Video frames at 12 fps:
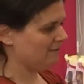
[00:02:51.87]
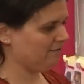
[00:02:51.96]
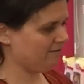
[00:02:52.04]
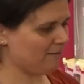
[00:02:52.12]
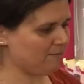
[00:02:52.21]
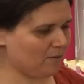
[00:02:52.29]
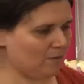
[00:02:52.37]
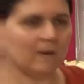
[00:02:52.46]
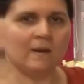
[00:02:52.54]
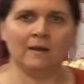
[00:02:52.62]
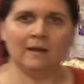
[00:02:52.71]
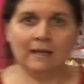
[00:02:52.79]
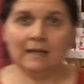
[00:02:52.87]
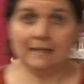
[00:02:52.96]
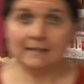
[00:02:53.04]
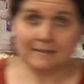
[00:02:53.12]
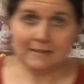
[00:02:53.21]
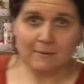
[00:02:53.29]
le fameux
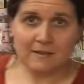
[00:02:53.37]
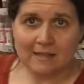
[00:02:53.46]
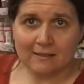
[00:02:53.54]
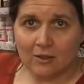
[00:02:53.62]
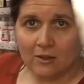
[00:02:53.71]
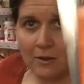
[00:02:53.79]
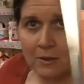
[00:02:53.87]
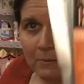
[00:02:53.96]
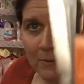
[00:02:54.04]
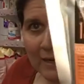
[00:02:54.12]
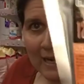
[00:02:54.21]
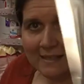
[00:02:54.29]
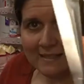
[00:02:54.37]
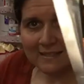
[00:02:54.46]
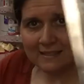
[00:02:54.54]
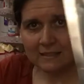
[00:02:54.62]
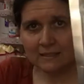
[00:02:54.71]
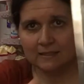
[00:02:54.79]
stabilisateur pour
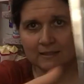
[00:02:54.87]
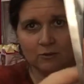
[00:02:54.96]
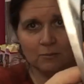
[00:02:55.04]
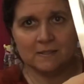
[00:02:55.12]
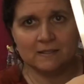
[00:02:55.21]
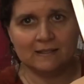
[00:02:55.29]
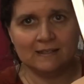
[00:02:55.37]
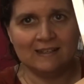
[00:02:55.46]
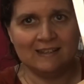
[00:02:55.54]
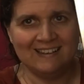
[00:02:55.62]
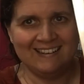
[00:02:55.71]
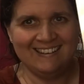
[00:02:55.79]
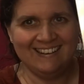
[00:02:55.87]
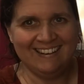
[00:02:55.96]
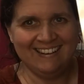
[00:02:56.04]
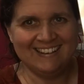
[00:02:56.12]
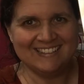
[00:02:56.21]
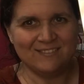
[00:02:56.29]
glace. Oups,
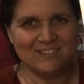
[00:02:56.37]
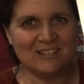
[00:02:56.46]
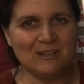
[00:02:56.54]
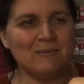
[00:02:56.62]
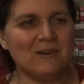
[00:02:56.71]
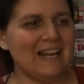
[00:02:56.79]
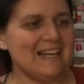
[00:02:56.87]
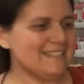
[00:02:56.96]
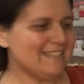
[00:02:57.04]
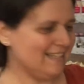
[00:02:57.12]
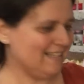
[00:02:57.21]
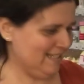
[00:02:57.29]
stabilisateur pour glace.